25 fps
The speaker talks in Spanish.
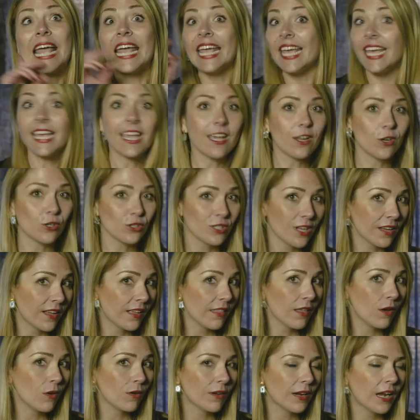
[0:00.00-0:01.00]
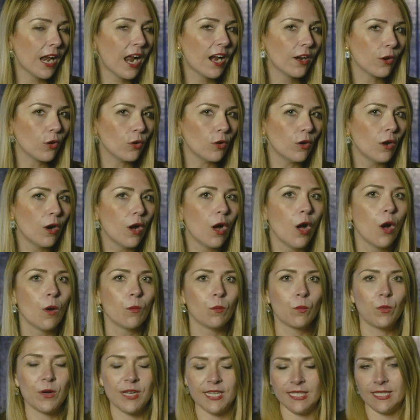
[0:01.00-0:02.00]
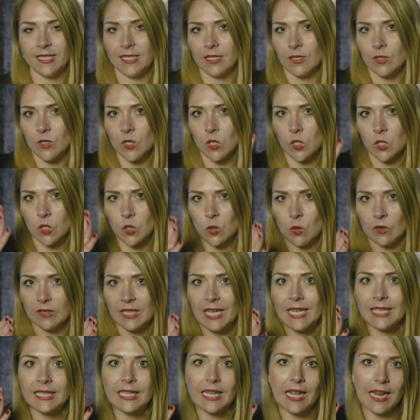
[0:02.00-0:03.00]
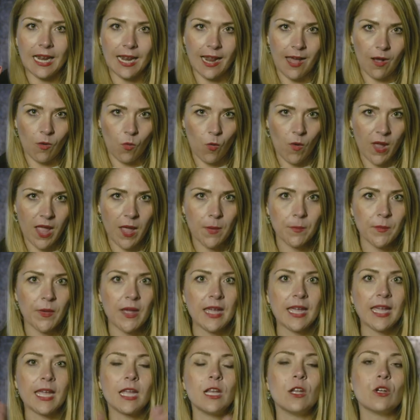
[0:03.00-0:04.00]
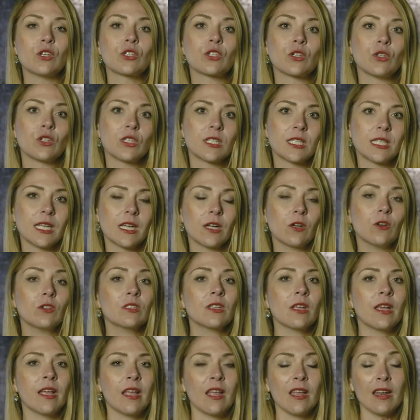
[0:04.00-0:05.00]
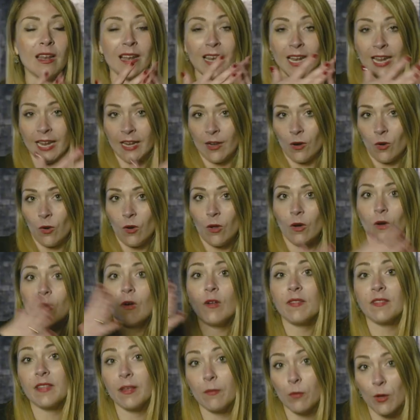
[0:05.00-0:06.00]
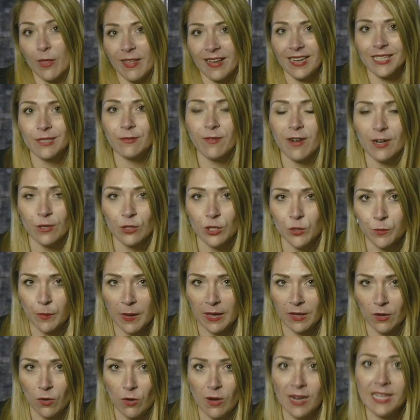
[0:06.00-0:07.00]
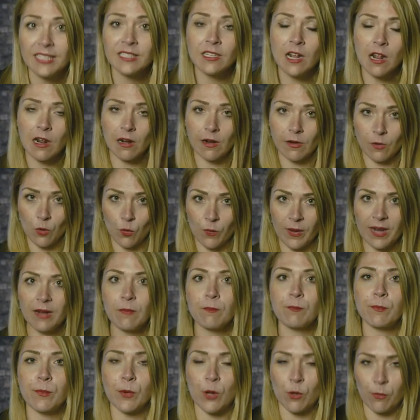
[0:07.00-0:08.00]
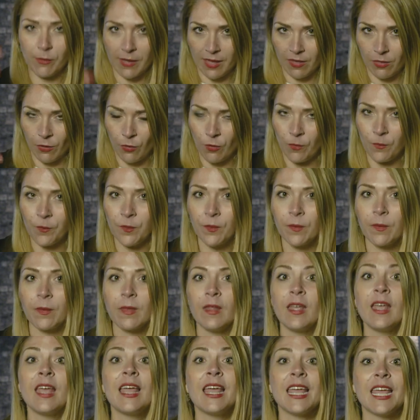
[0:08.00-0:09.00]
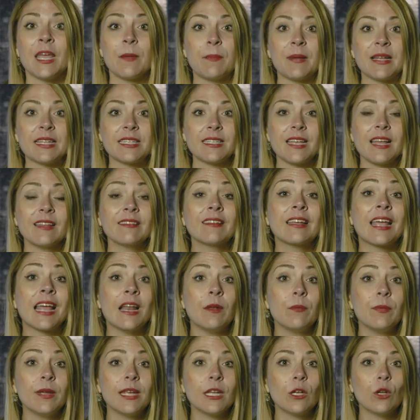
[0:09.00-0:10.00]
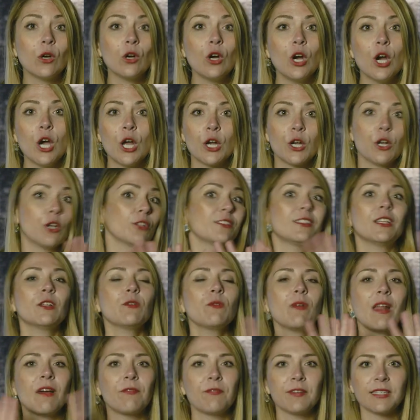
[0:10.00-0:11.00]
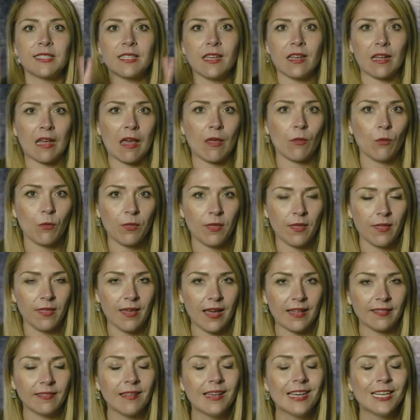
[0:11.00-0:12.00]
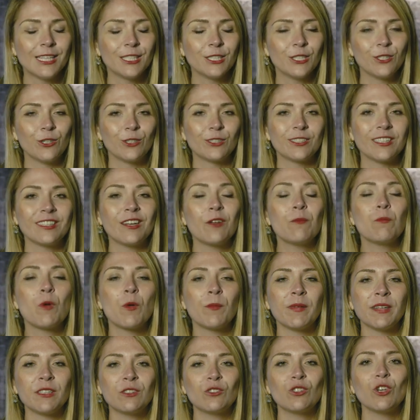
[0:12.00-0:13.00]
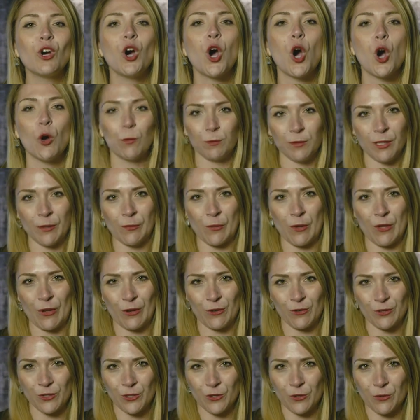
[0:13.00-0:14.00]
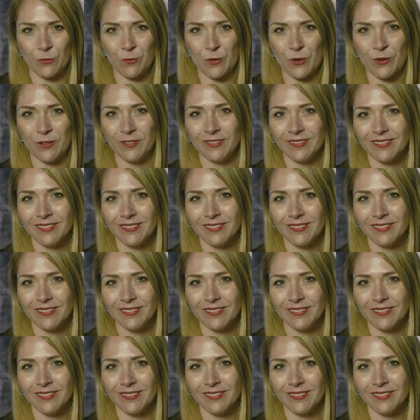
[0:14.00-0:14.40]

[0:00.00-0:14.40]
¿Y qué nos ha quedado claro? Pues consultad la web y los consejos del enólogo de bodegas franco-españolas, Rubén Provedo. Y pensad que el vino no tiene una fecha de caducidad, sino tiene un momento óptimo de consumo.